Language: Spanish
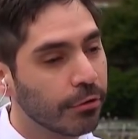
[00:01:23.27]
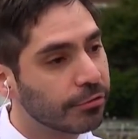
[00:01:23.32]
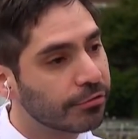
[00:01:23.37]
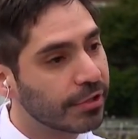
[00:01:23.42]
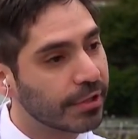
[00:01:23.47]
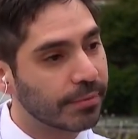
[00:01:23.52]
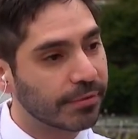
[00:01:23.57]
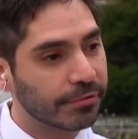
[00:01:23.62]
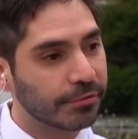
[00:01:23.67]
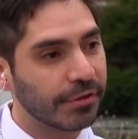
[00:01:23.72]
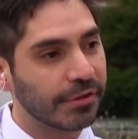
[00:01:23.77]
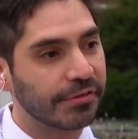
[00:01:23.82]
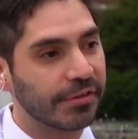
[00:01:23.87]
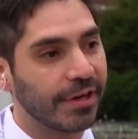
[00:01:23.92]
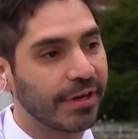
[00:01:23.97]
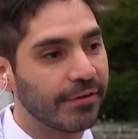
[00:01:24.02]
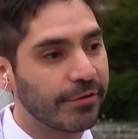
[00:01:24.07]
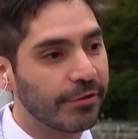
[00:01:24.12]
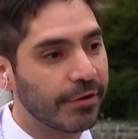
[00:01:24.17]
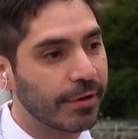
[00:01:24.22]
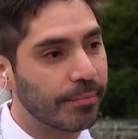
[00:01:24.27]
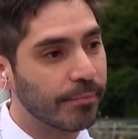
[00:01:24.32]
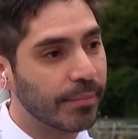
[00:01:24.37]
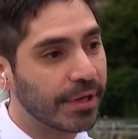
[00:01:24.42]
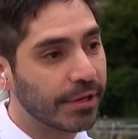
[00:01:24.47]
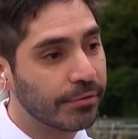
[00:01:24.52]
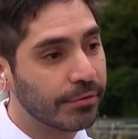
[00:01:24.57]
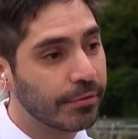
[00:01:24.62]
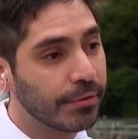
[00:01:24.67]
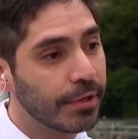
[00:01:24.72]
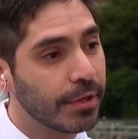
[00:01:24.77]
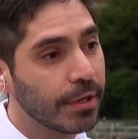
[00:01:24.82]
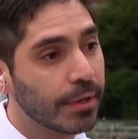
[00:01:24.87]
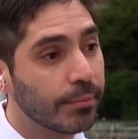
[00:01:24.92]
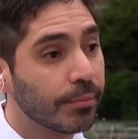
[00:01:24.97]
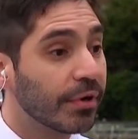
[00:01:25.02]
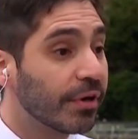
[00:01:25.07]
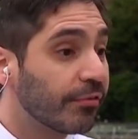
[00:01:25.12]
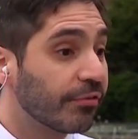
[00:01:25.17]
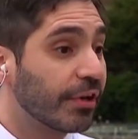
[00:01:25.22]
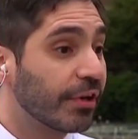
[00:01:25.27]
o si la persona se lavado las manos, puede